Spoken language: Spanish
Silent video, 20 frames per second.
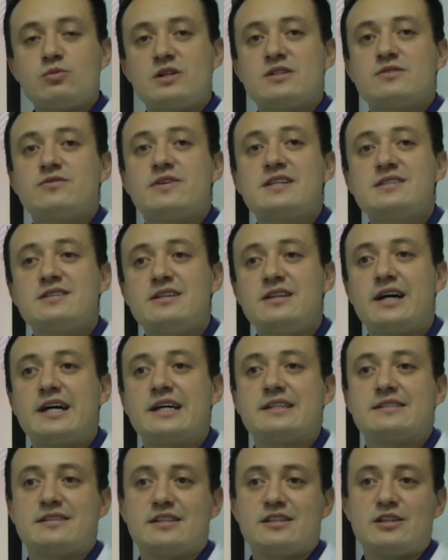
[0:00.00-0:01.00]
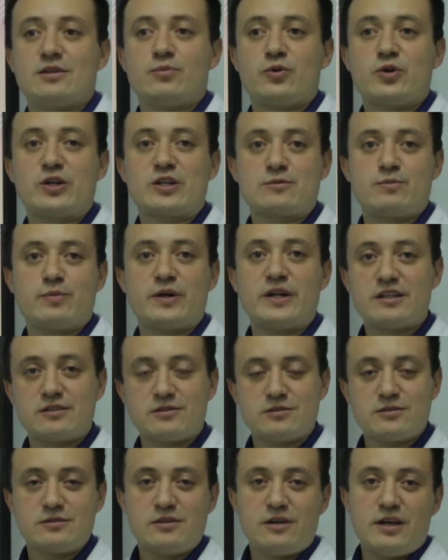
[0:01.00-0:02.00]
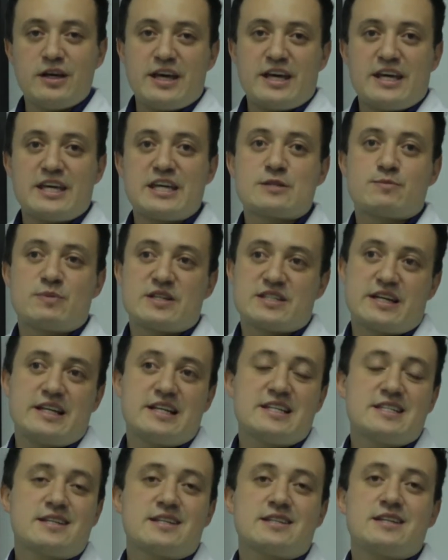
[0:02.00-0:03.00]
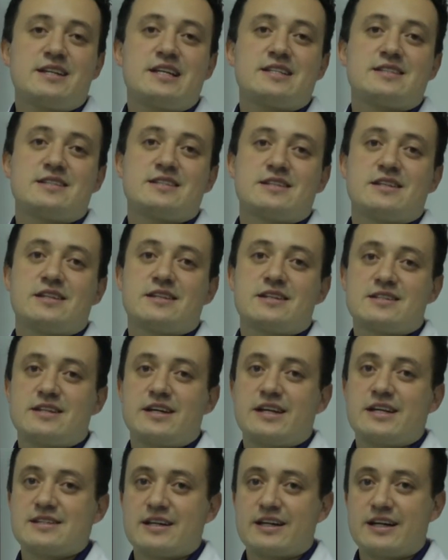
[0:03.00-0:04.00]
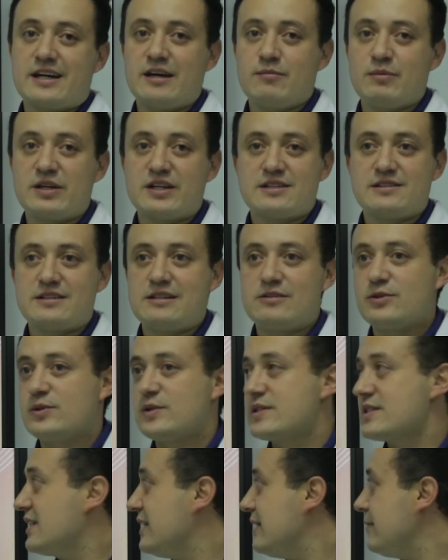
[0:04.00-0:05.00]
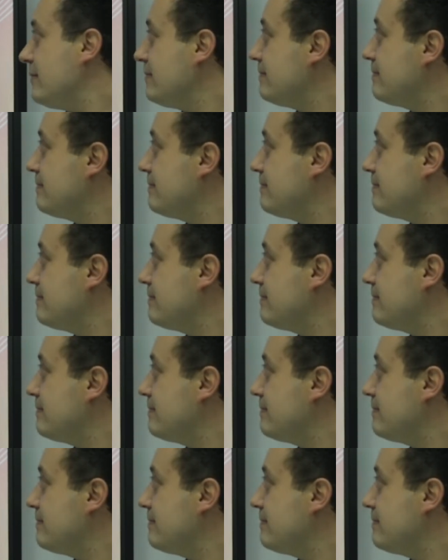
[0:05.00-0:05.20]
más fácil a este tipo de expertos y especialistas en las distintas áreas académicas de la universidad.